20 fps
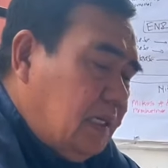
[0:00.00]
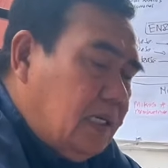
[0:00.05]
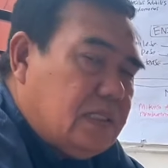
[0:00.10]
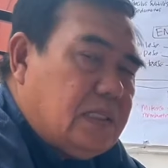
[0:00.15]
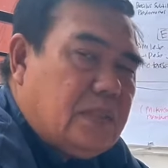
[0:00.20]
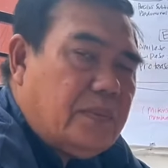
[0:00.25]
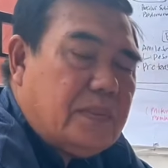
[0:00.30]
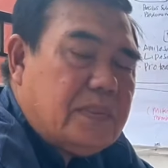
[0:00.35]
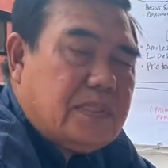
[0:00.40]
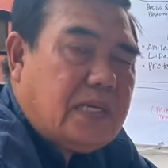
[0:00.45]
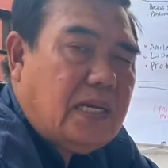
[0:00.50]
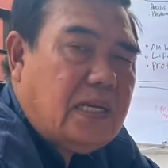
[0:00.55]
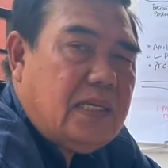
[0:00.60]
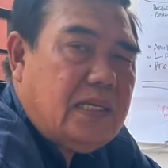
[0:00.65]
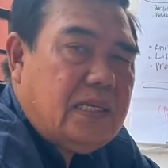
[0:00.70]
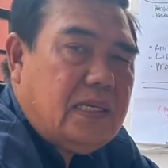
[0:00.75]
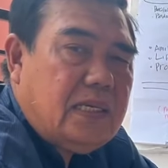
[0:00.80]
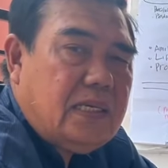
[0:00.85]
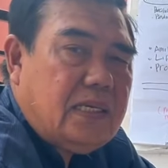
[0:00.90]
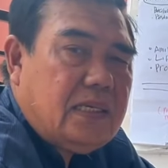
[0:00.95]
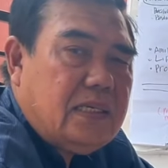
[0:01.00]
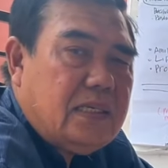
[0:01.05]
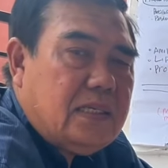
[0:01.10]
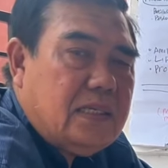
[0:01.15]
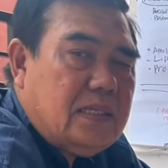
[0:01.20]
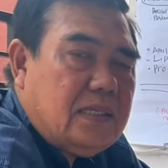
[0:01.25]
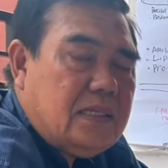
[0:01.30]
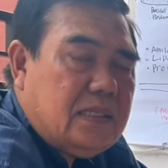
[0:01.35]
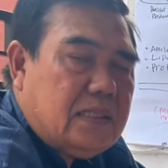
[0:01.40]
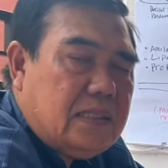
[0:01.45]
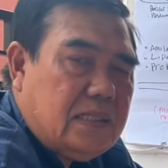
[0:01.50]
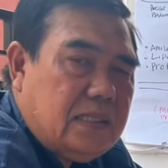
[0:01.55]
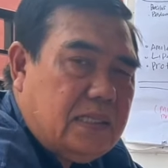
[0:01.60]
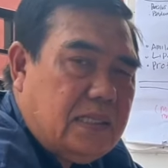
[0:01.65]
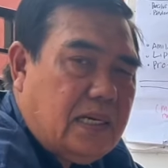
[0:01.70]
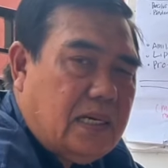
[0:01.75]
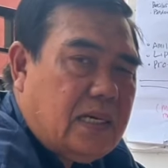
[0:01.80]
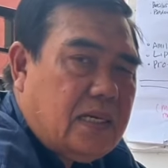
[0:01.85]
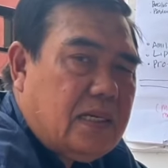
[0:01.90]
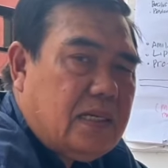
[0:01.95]
yang sama sekali uh,
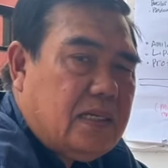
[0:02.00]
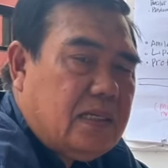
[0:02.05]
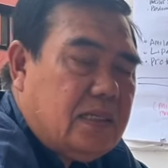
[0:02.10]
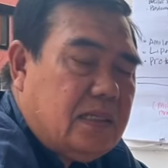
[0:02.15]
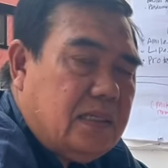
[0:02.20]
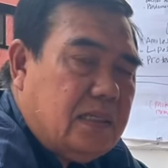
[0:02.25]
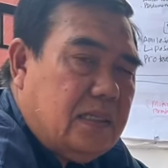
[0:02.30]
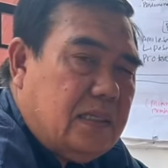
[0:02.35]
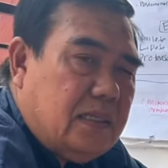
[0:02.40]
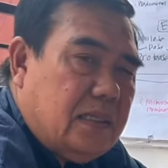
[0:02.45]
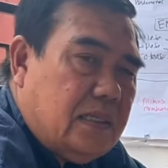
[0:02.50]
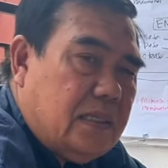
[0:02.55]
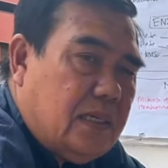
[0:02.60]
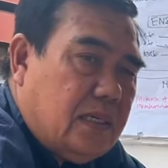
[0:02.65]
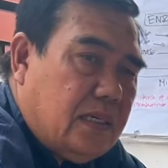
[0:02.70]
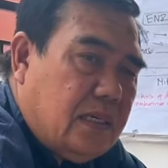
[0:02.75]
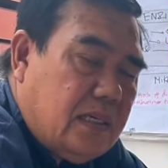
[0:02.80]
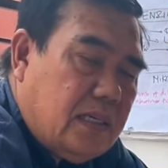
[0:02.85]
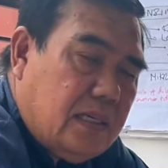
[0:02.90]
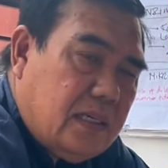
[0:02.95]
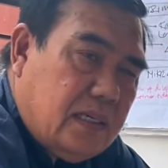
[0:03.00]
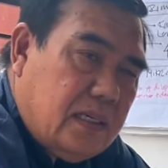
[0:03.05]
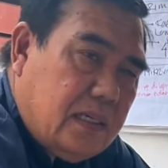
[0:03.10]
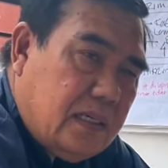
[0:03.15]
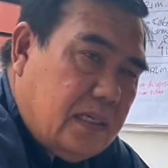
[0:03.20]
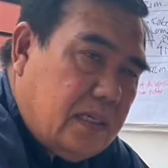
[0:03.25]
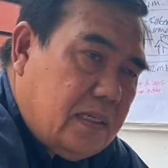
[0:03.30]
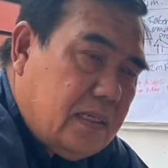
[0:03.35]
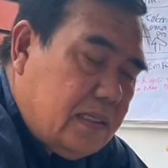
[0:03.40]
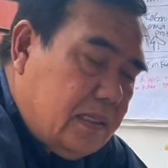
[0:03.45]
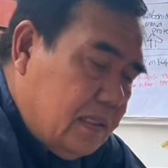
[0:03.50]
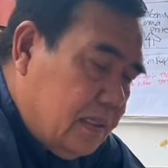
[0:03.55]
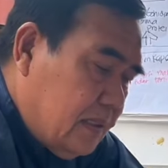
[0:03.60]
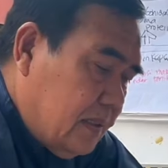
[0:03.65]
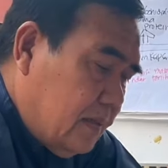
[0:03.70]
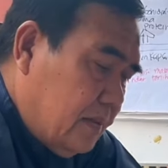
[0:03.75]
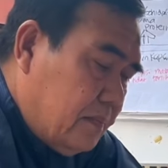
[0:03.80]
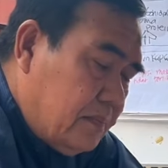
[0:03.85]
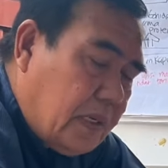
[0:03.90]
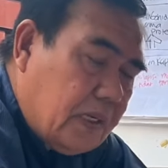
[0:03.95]
tidak uh,
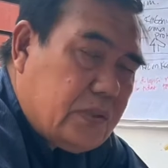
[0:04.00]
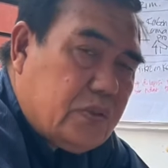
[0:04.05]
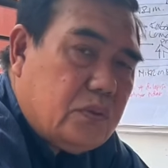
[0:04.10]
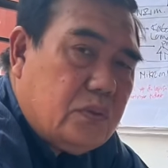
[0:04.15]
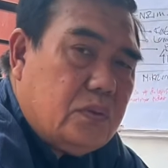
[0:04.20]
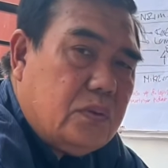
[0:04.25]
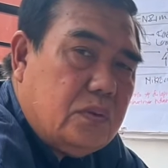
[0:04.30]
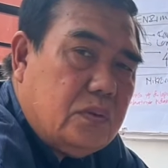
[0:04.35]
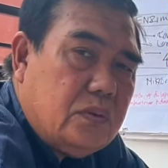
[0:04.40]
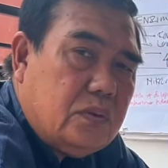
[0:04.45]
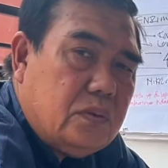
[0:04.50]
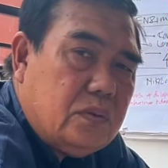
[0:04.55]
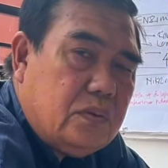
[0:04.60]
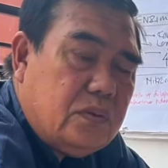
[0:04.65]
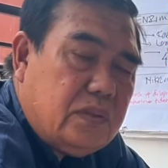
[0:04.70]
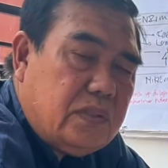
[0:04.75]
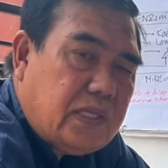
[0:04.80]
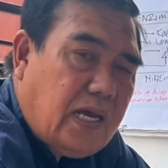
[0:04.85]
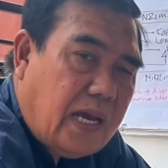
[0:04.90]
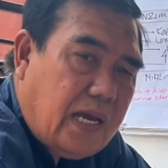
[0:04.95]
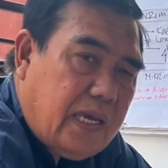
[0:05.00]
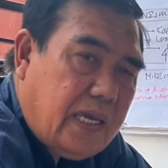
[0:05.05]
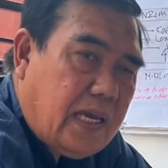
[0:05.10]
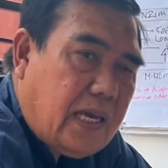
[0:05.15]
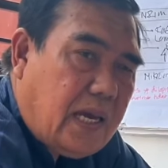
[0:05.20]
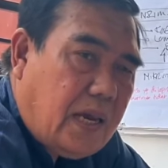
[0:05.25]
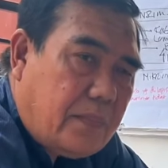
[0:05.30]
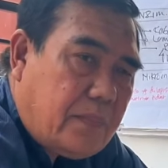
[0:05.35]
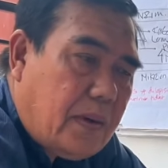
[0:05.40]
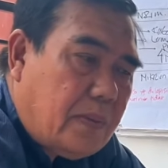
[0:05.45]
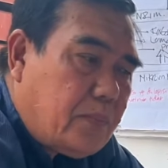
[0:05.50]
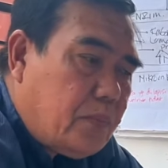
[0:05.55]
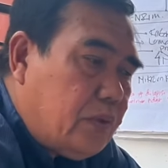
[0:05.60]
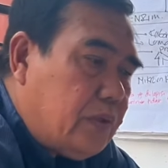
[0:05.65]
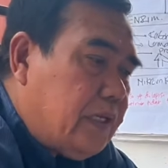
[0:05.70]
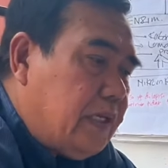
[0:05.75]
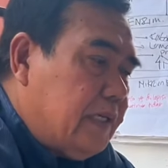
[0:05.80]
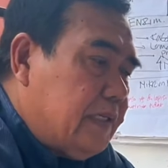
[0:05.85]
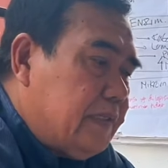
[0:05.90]
masuk cahaya apapun.